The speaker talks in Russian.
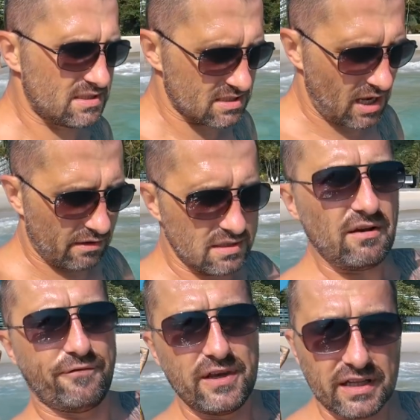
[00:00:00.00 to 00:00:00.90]
не знаю,
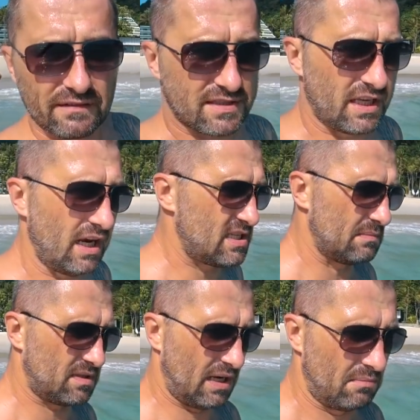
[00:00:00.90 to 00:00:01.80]
дельфинов
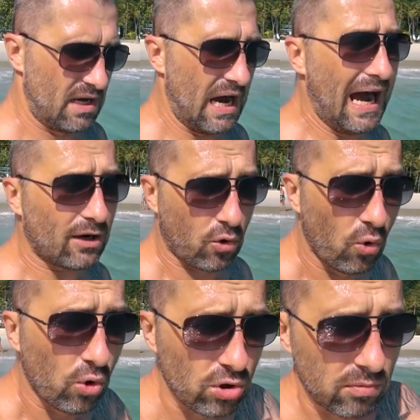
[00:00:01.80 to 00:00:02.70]
встретим там,
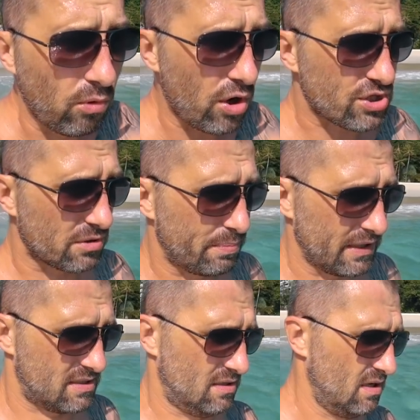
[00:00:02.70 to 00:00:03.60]
акул, может
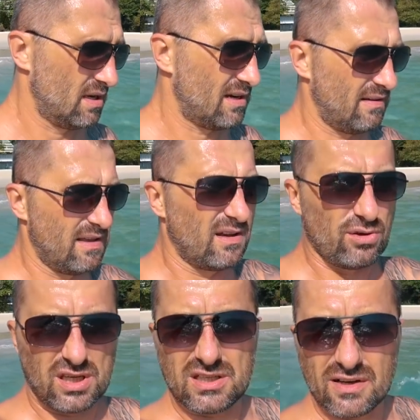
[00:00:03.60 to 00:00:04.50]
быть. Ну,
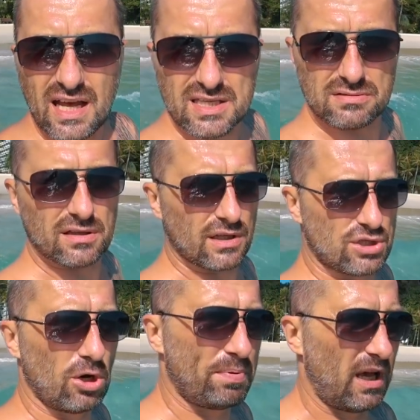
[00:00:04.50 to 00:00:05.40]
кстати, вода действительно
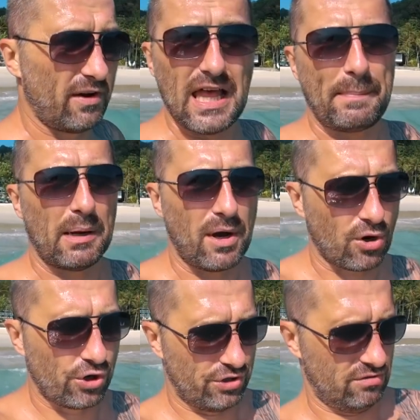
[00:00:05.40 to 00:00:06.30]
теплая, вода прям
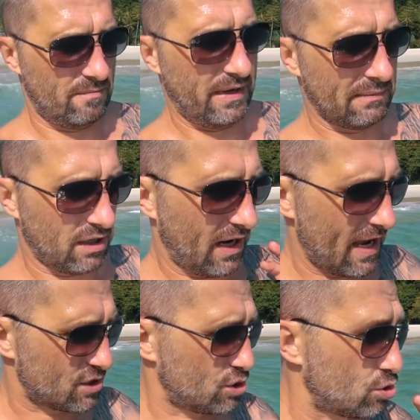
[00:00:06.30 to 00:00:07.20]
огонь. Прям
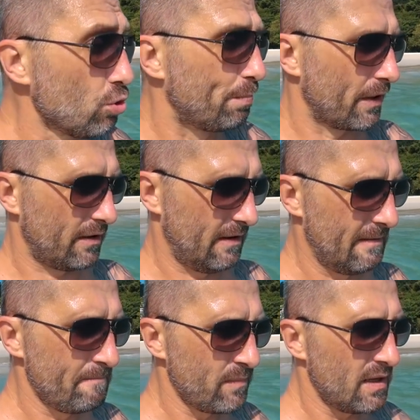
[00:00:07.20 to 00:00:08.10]
такая супер.
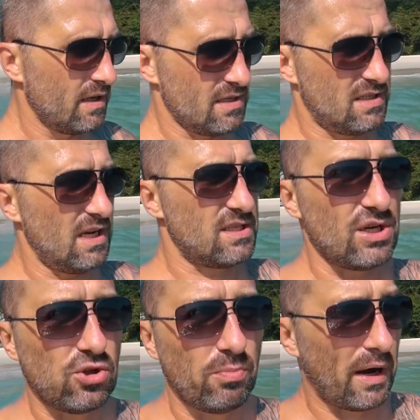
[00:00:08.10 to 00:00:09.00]
И здесь не
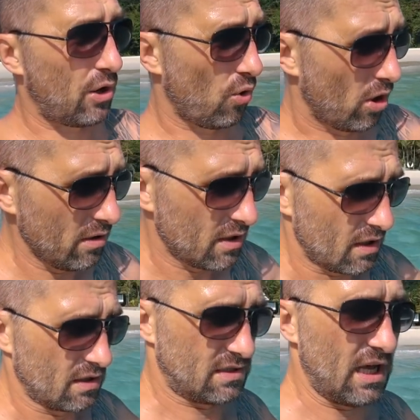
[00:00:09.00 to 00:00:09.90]
глубоко,
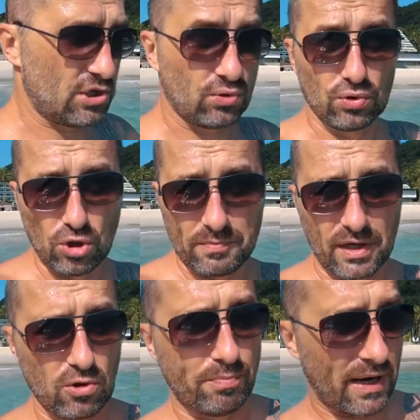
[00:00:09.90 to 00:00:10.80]
значит, удобно
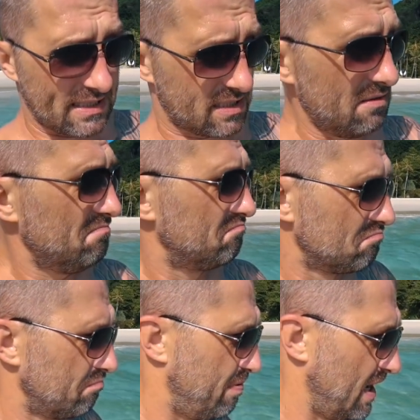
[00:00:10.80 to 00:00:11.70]
купаться.
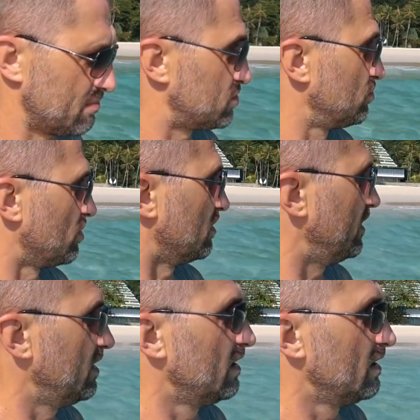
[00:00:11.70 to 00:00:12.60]
Прям
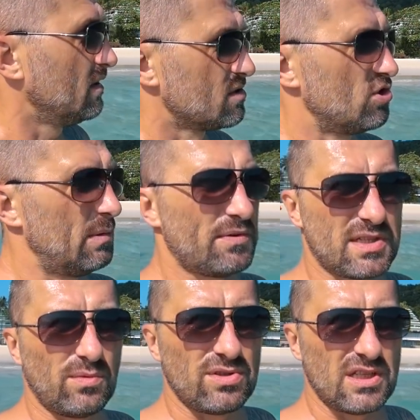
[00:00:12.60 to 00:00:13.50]
здорово. Судя по
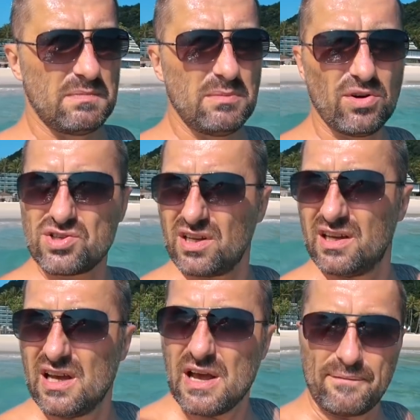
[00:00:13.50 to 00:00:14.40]
всему, здесь детьми можно.
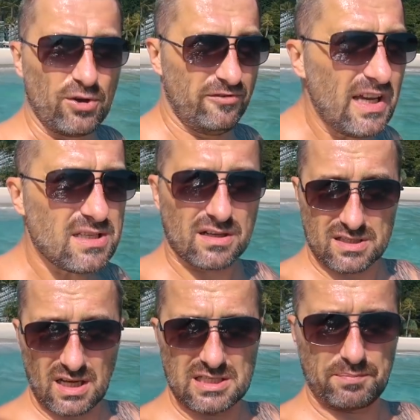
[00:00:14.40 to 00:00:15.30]
Но ветер,
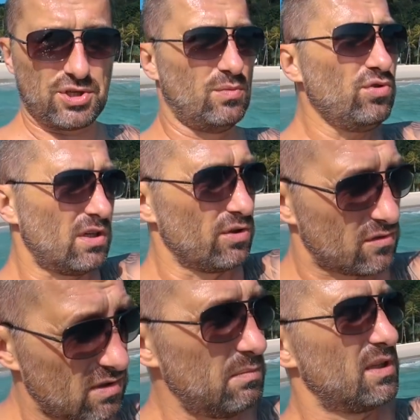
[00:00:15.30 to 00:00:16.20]
кстати, почему-то вот
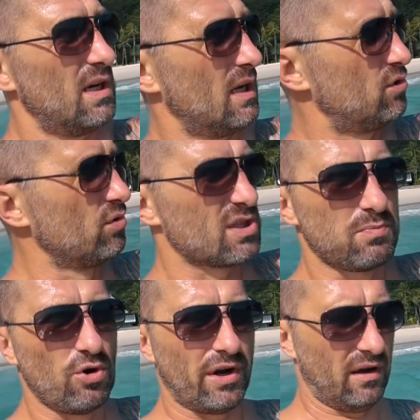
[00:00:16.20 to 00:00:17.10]
именно оттуда, с
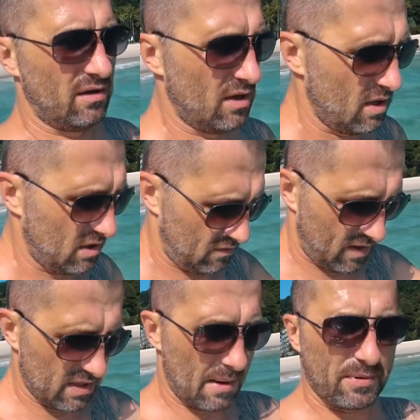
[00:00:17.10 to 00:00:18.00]
моря. И
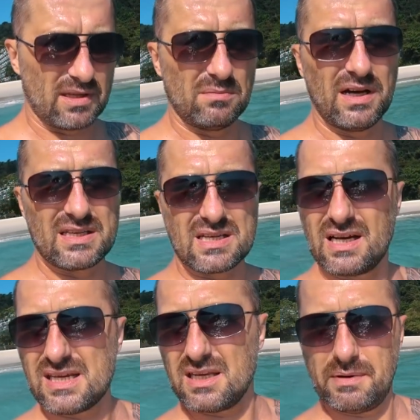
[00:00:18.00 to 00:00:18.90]
волна поднимается.
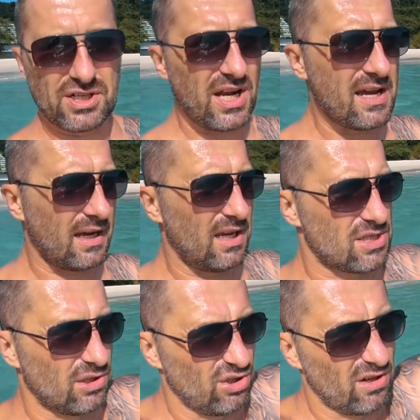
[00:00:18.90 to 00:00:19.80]
Хотя небольшая,
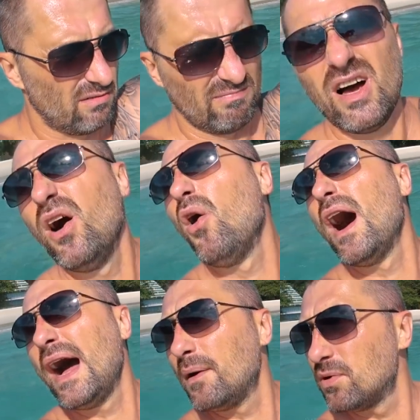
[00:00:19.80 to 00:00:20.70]
конечно, но...
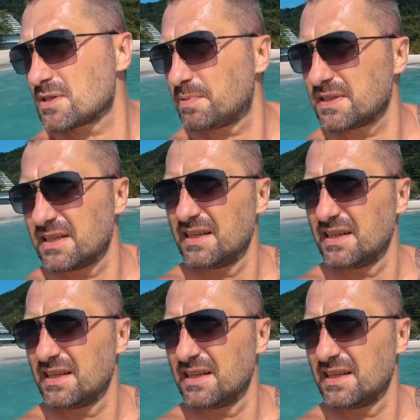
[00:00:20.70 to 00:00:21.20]
О, господи.